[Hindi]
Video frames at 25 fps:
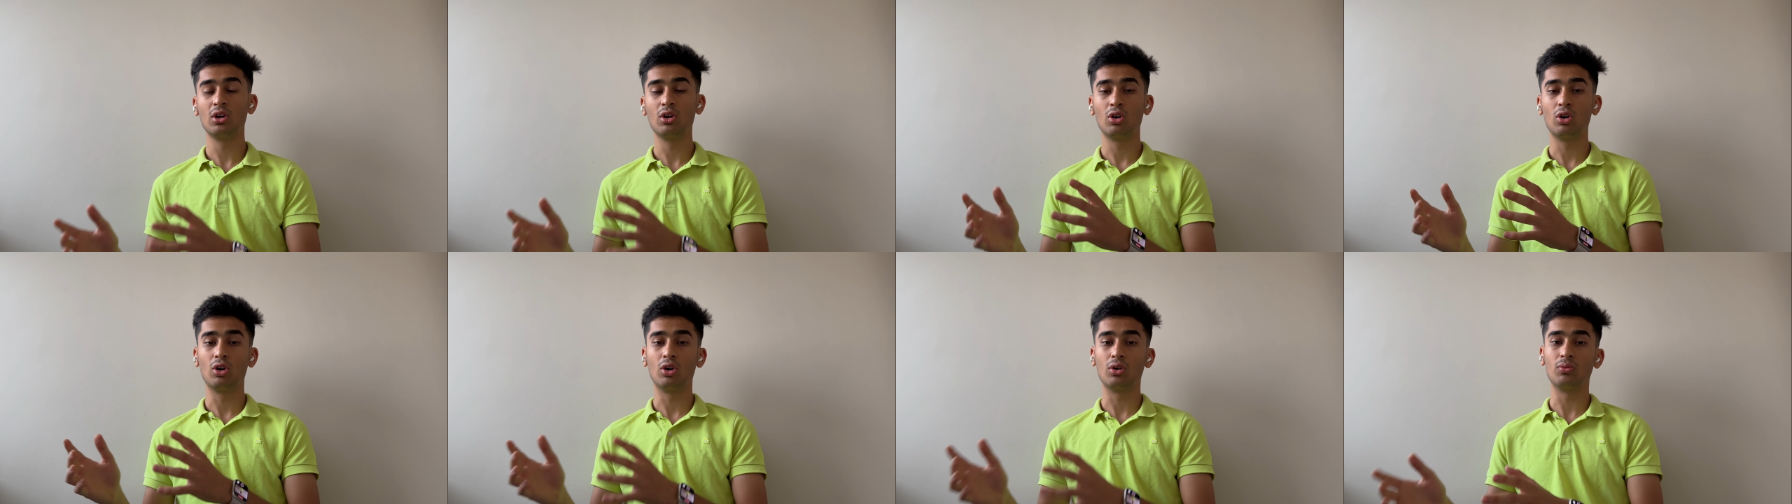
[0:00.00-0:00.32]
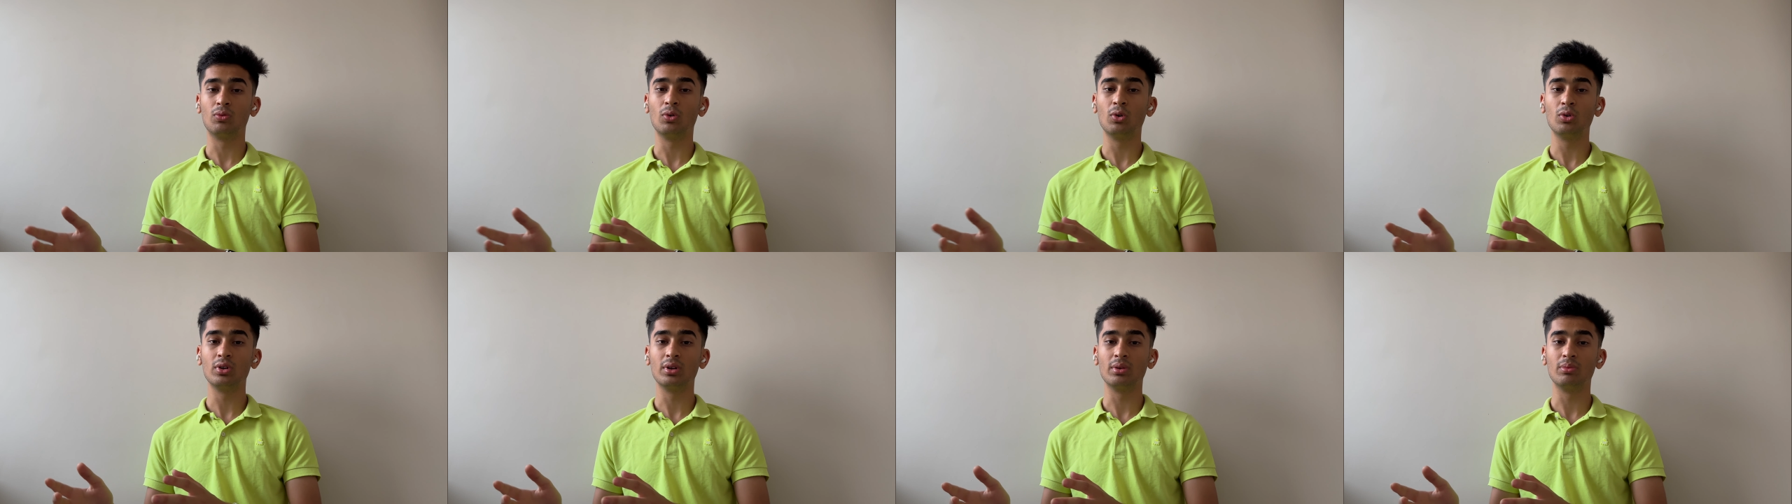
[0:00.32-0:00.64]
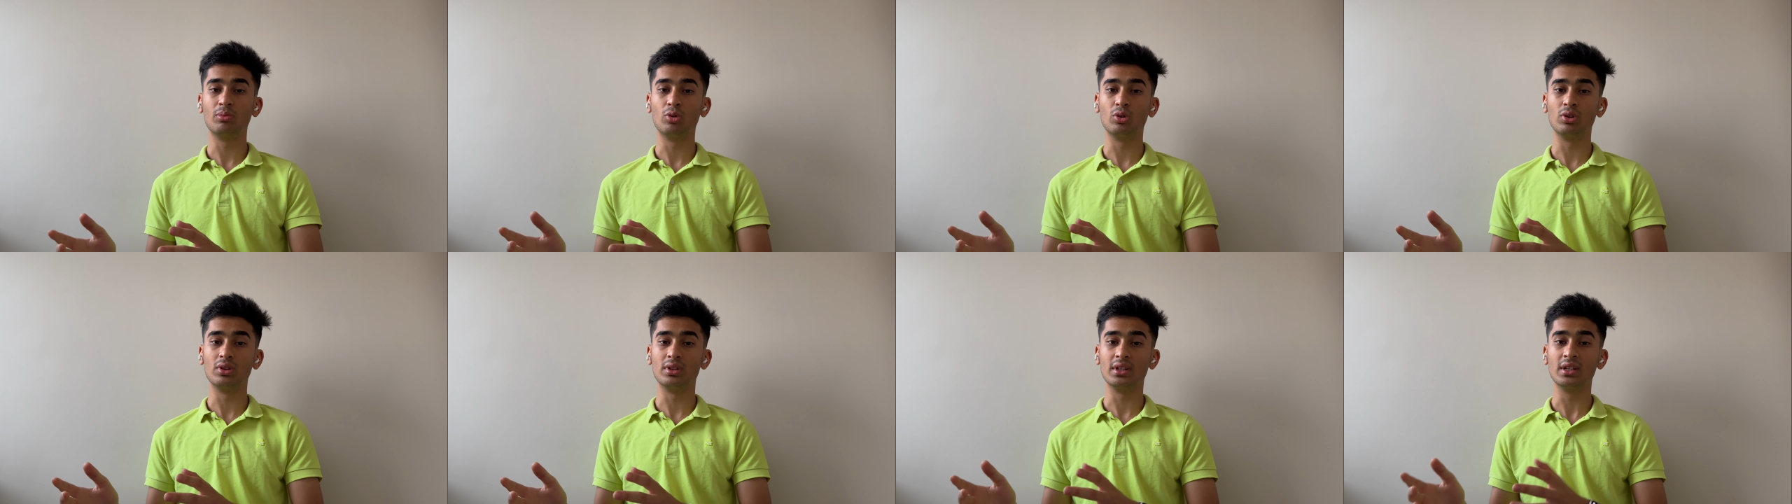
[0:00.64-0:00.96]
और वो उन्हें
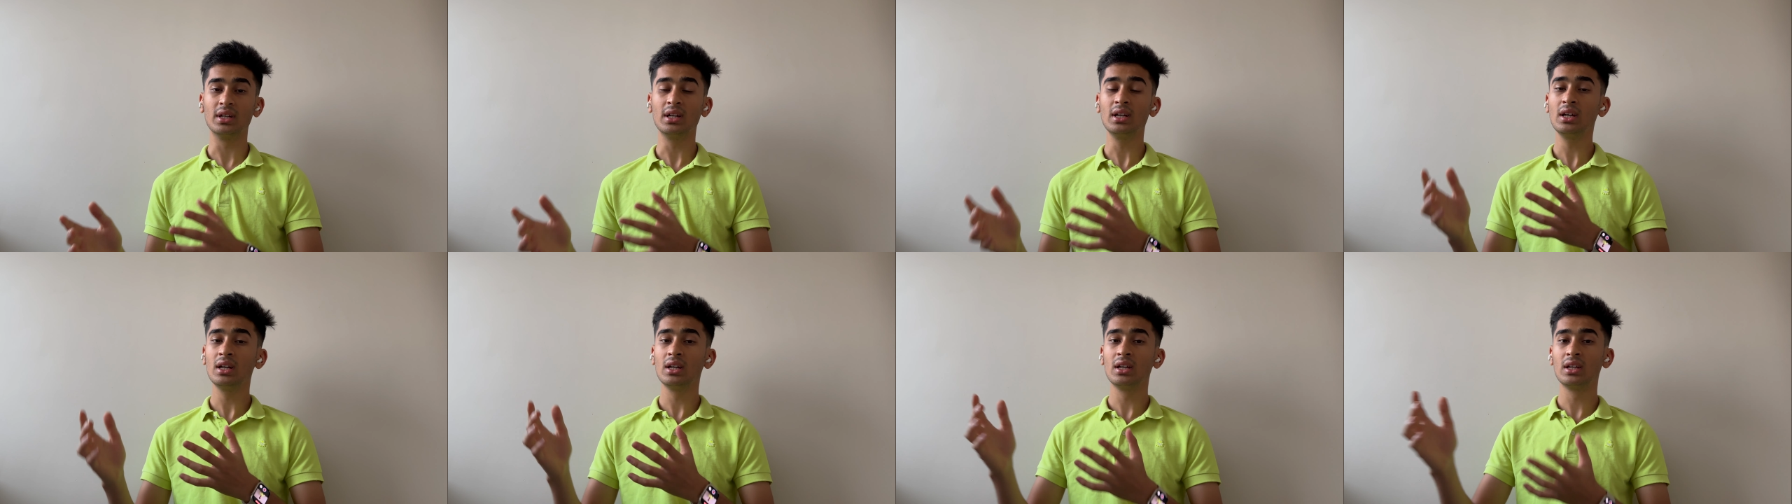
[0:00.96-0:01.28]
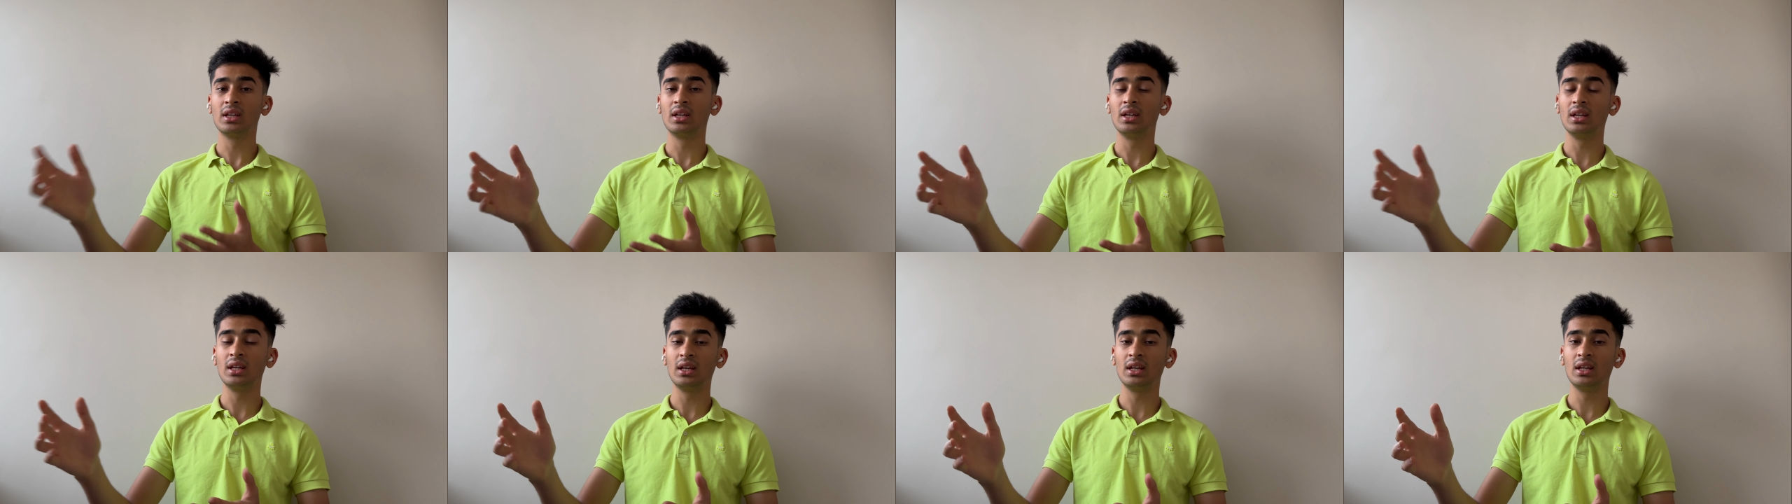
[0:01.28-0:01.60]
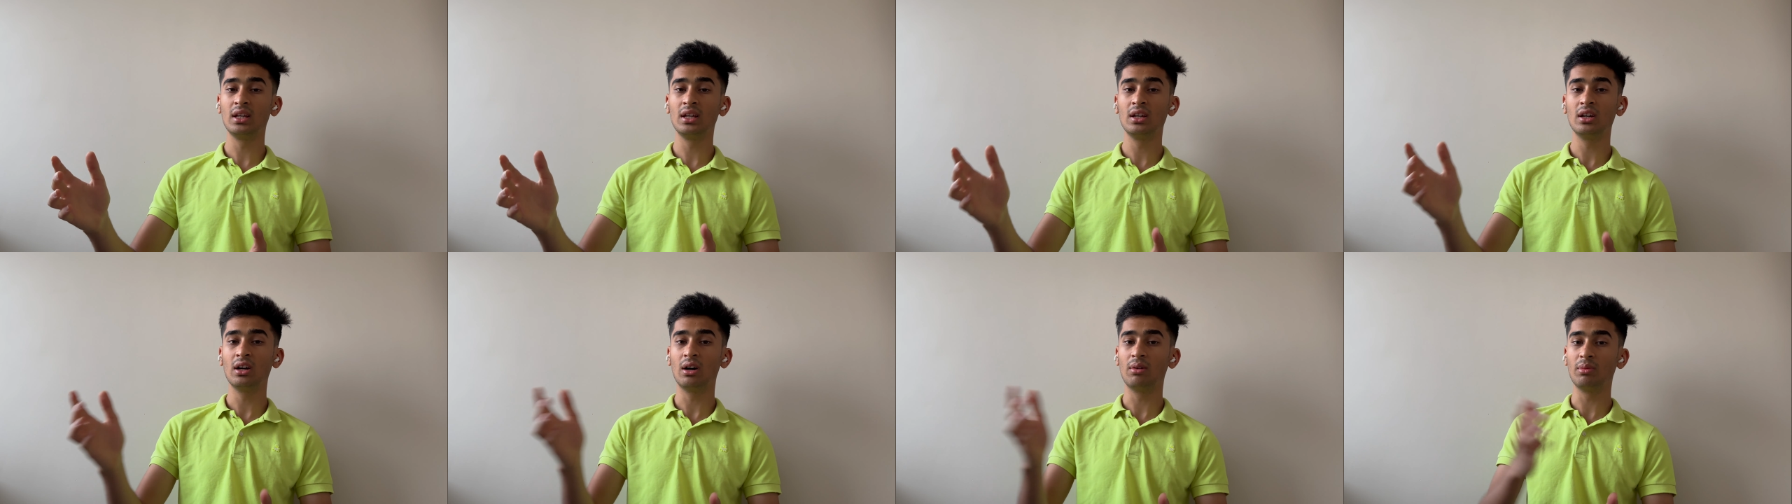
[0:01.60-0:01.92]
बोलती है
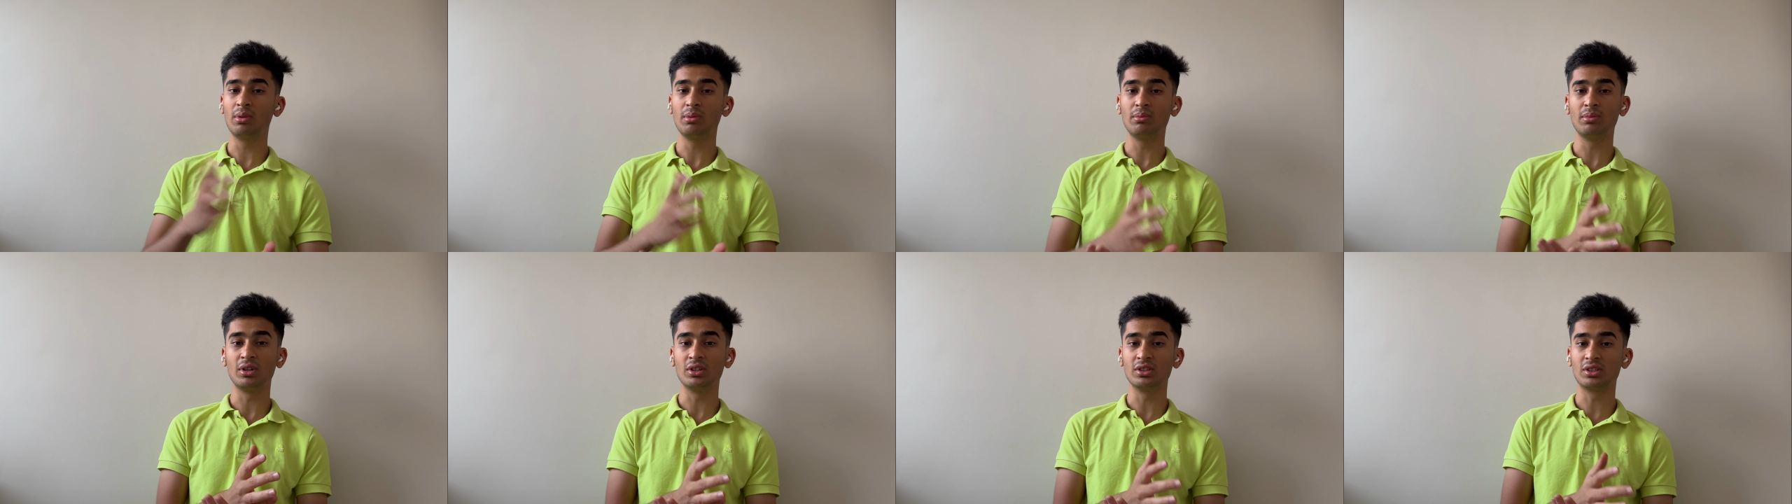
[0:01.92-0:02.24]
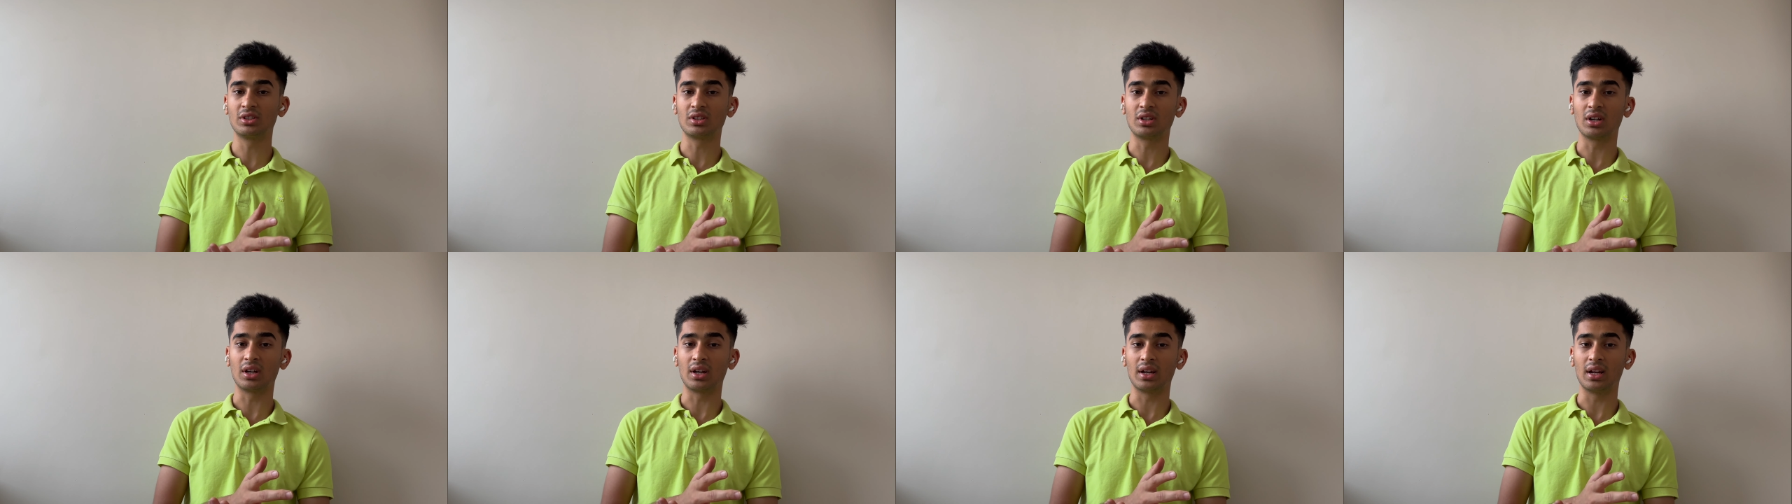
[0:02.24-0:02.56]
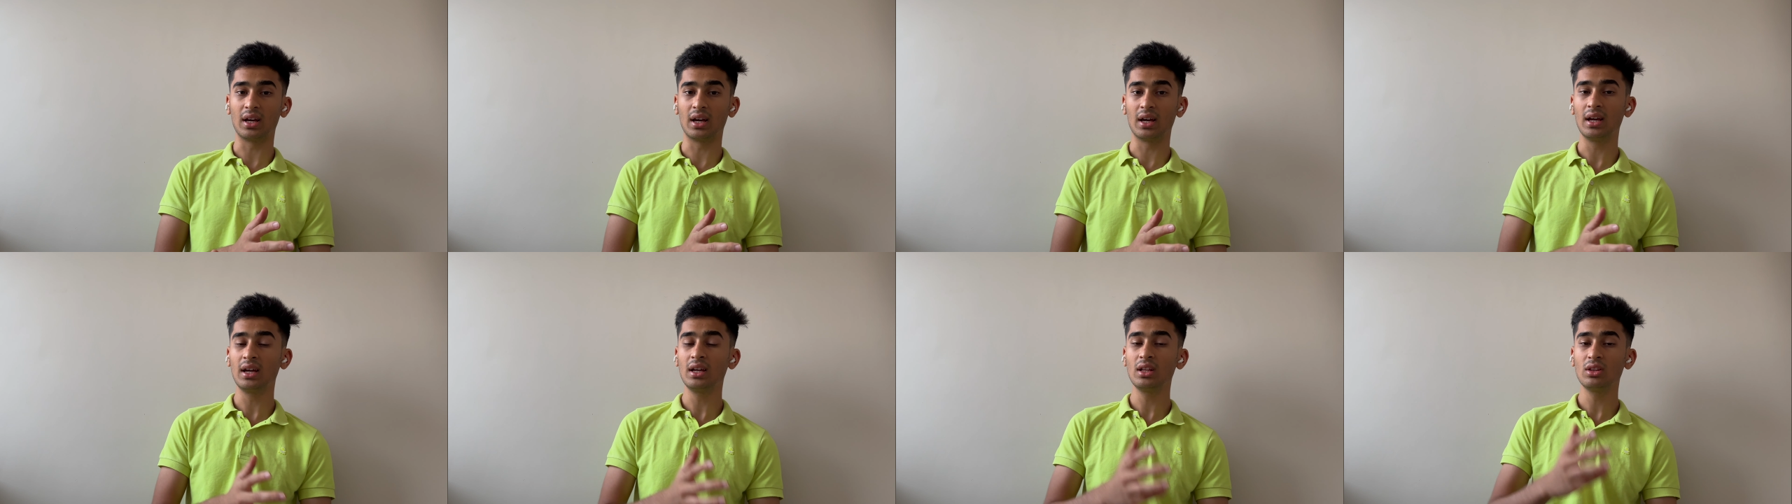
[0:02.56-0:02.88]
कि हमें मर्ज करना
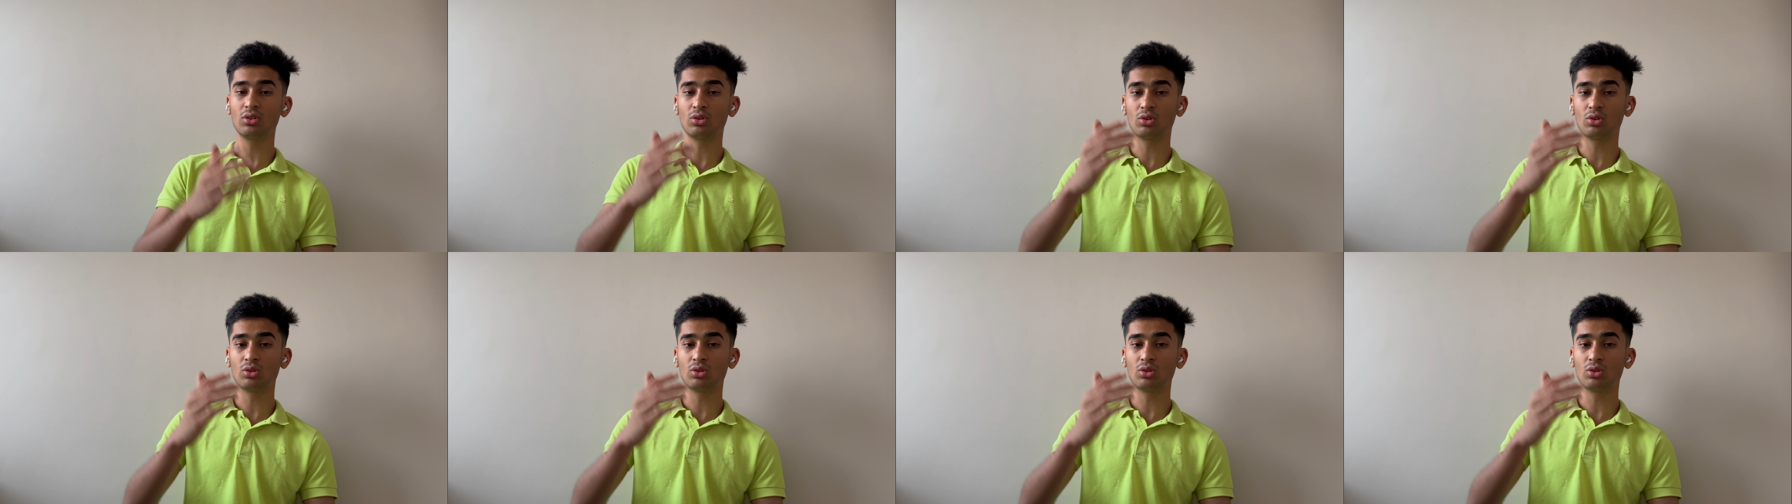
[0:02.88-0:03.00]
है